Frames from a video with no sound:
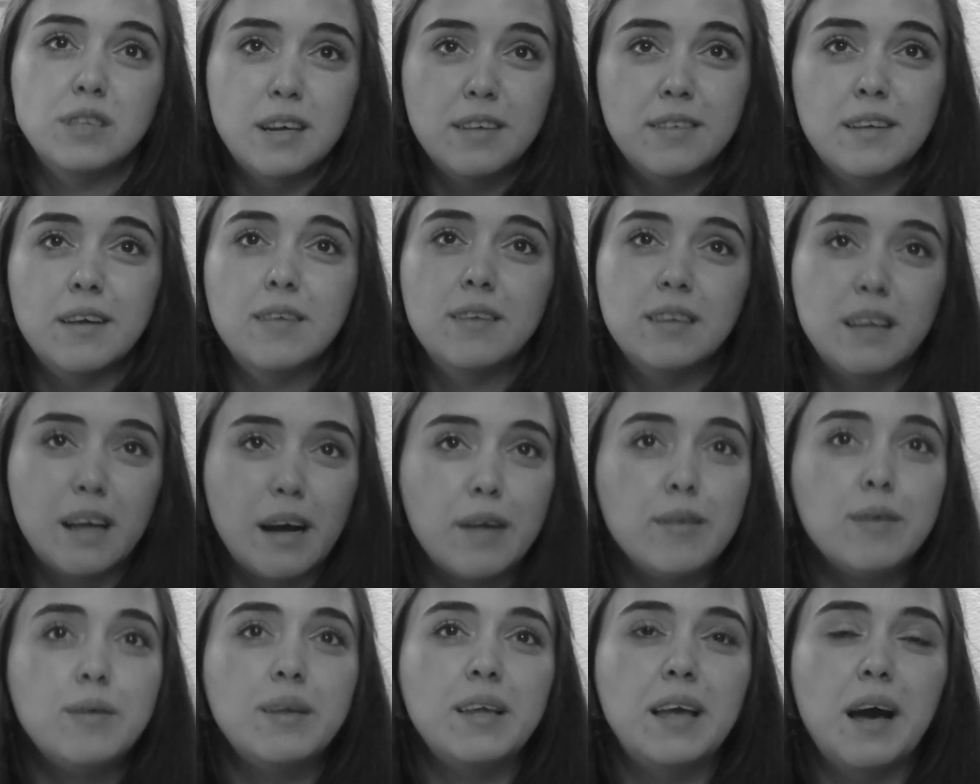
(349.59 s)
Zaten
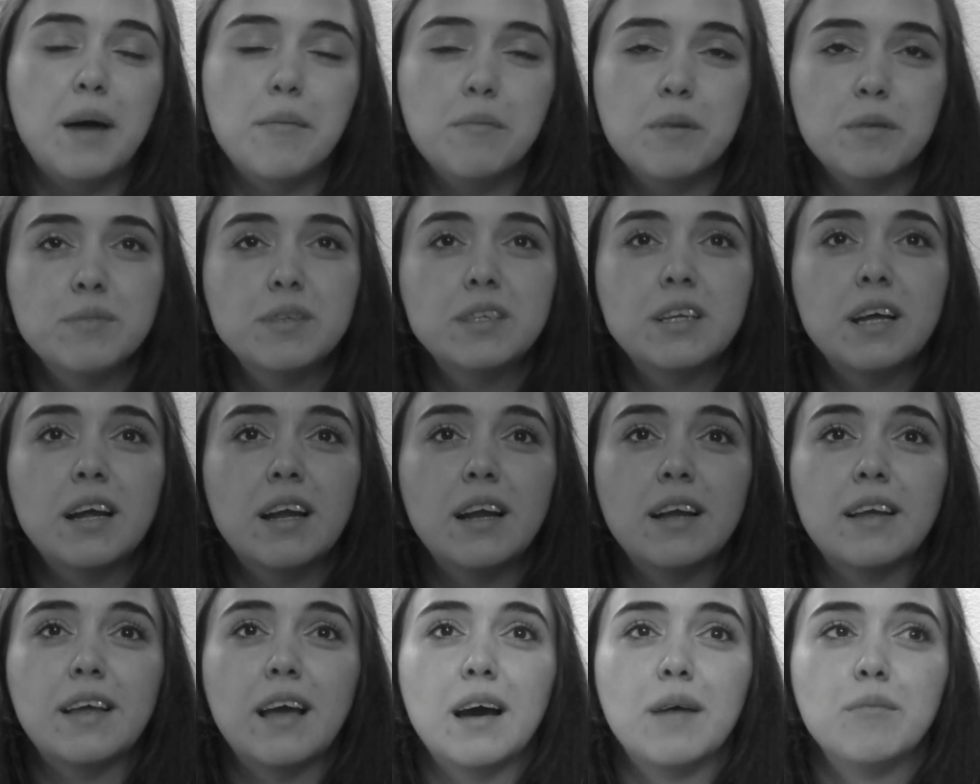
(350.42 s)
yani yapmamız
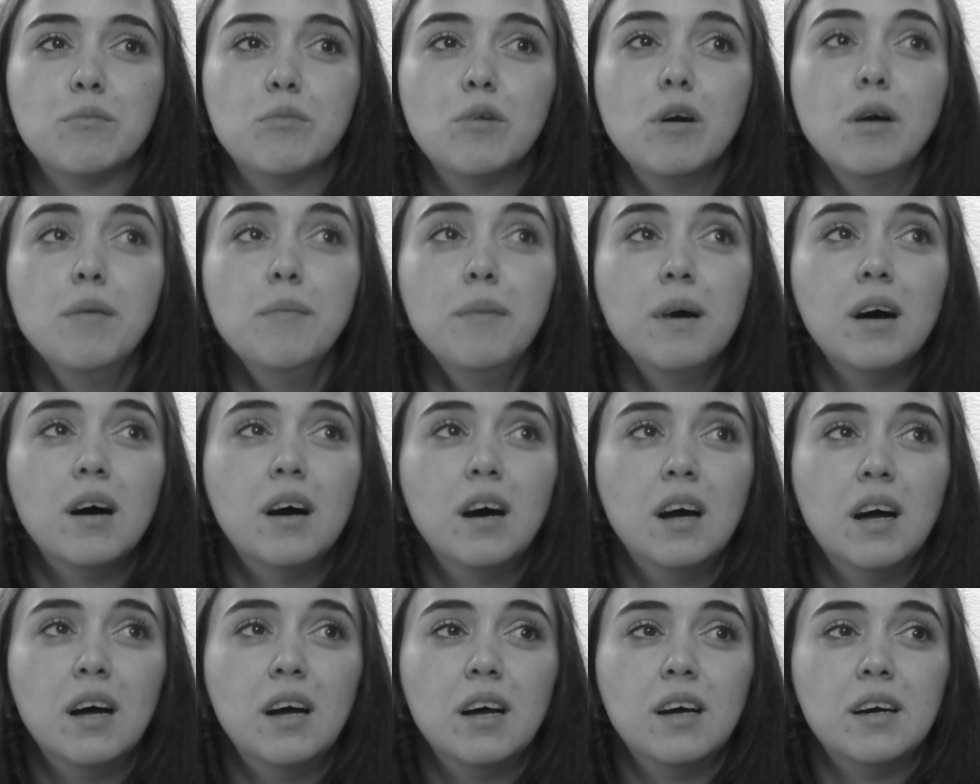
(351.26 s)
gereken bu ama
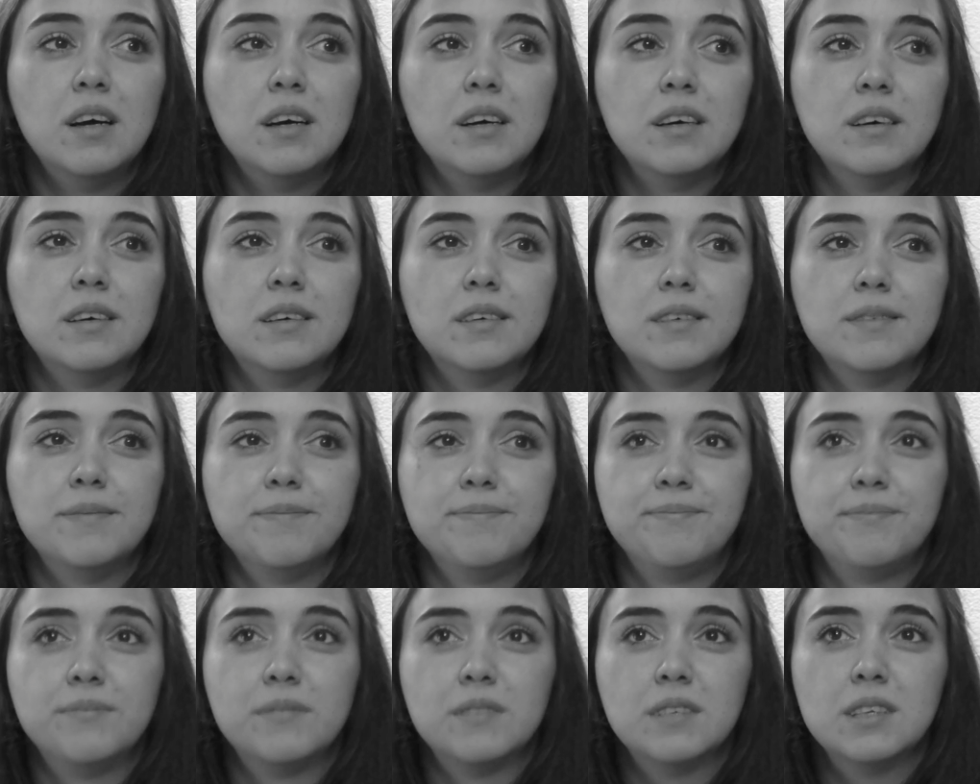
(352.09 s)
e,
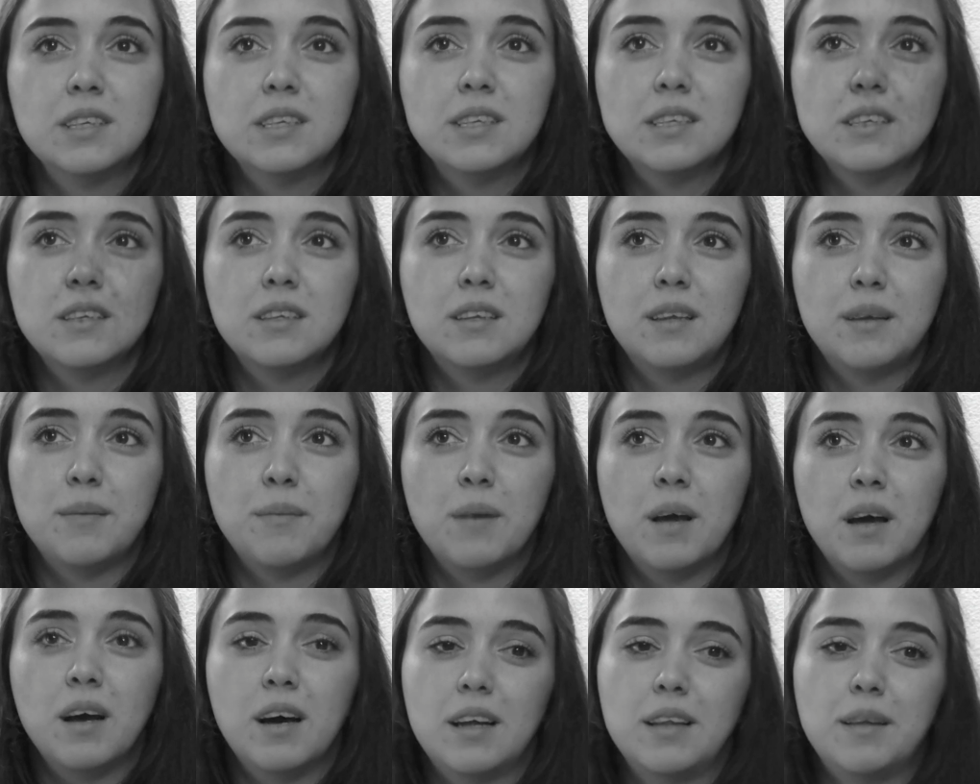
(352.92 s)
nasıl diyeyim
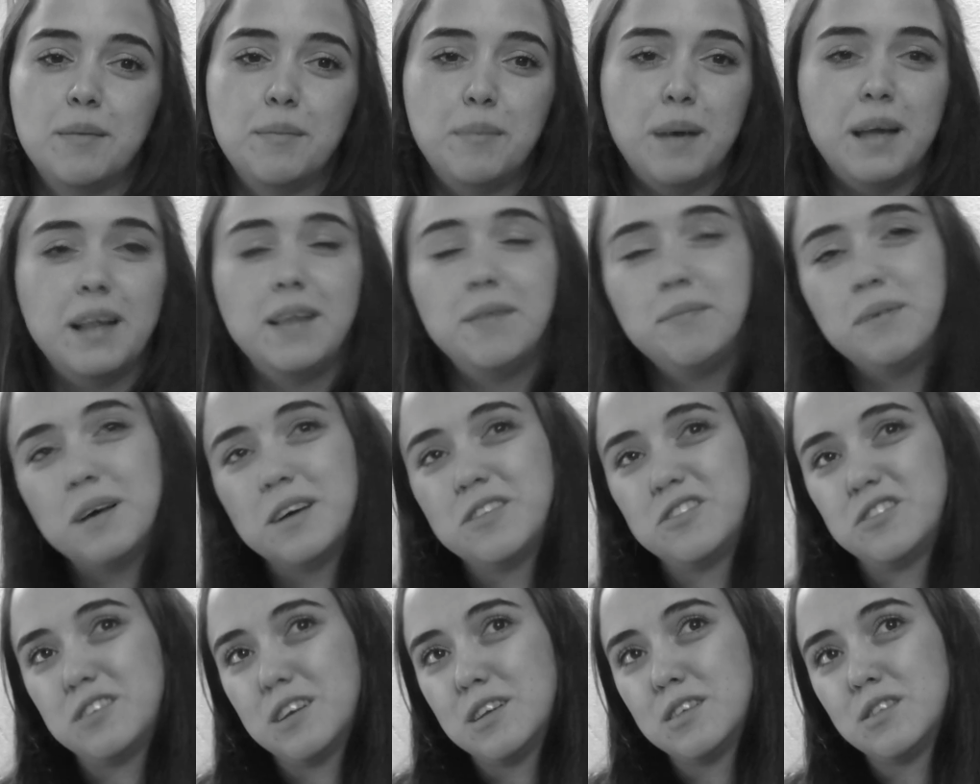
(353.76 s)
hani belli bir
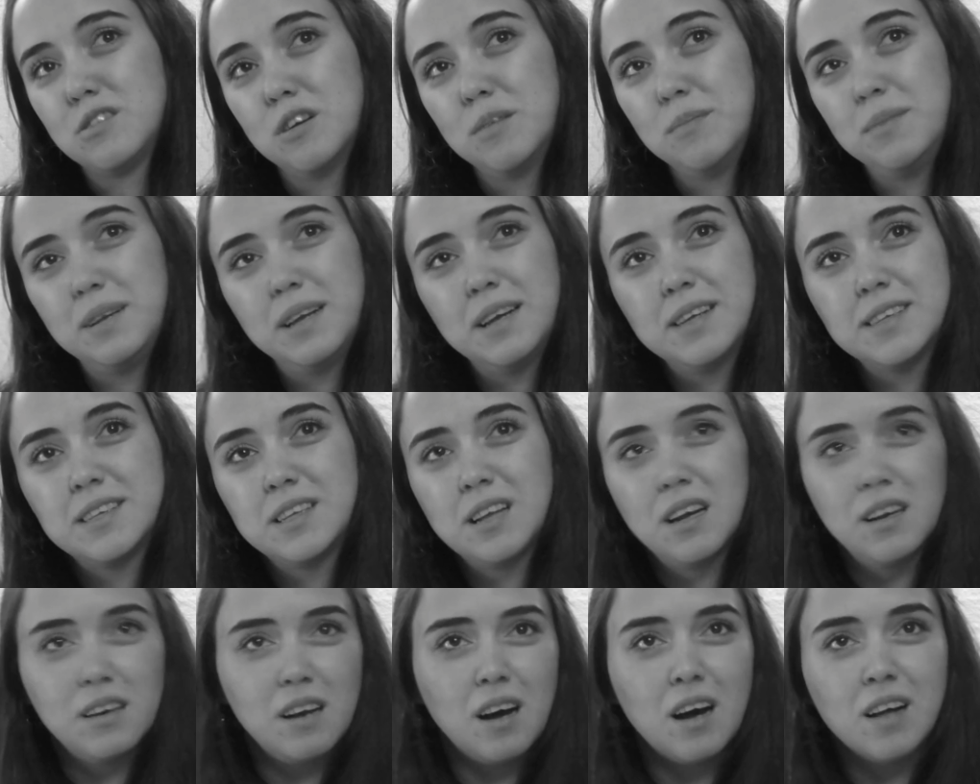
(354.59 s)
yaştan sonra biraz
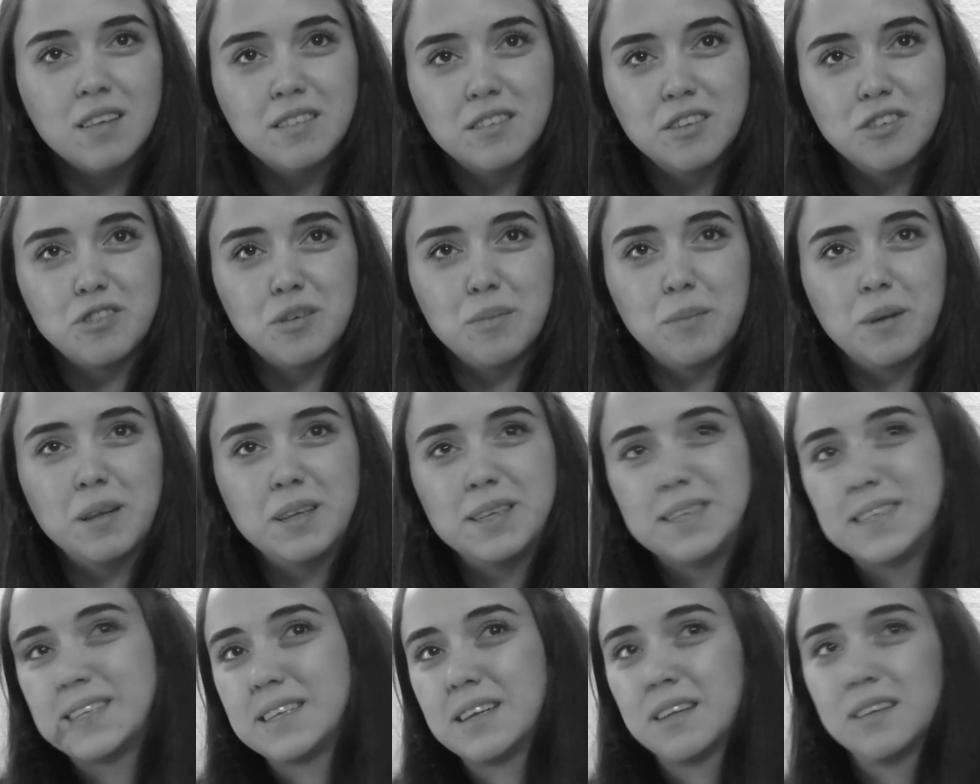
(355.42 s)
daha rahat
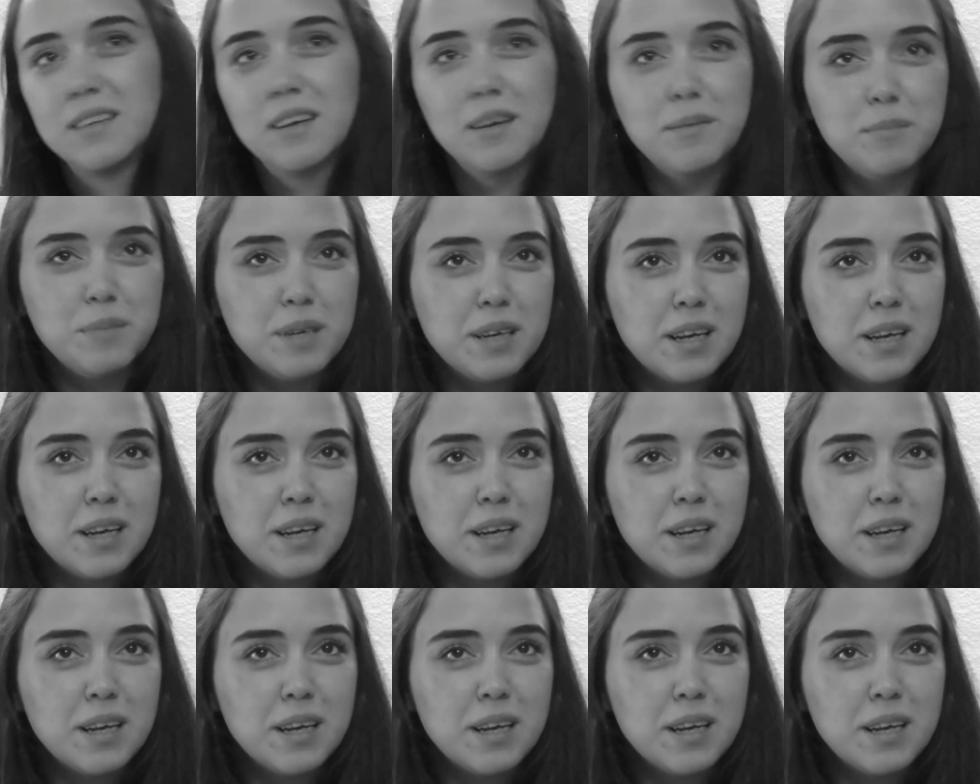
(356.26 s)
yaşamalı insanlar.